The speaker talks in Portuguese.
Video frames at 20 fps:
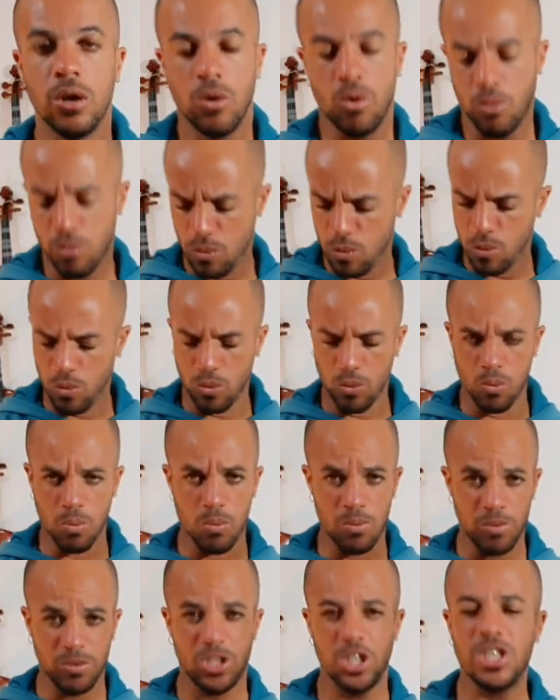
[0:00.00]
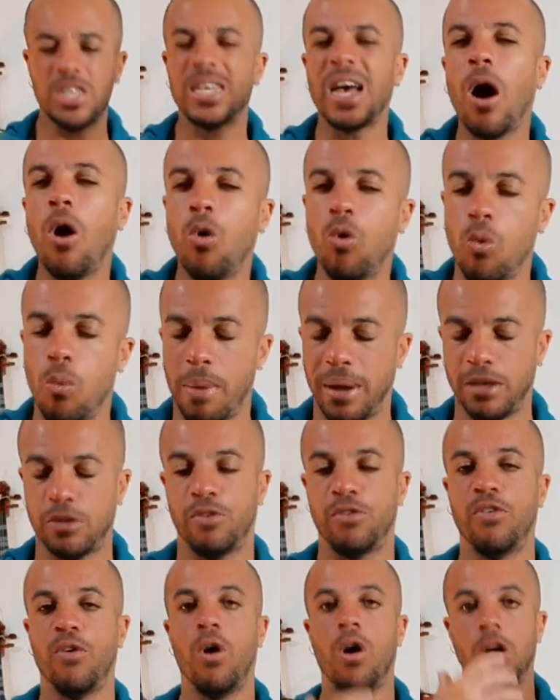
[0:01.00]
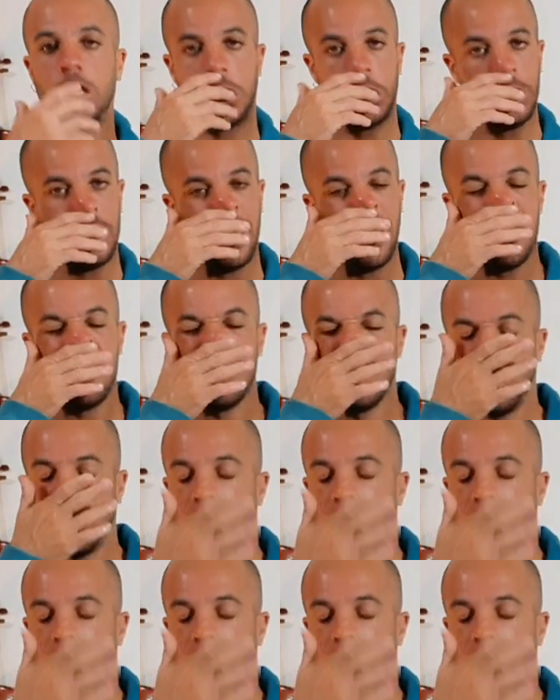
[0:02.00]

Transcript: um, diz algo mais forte, né?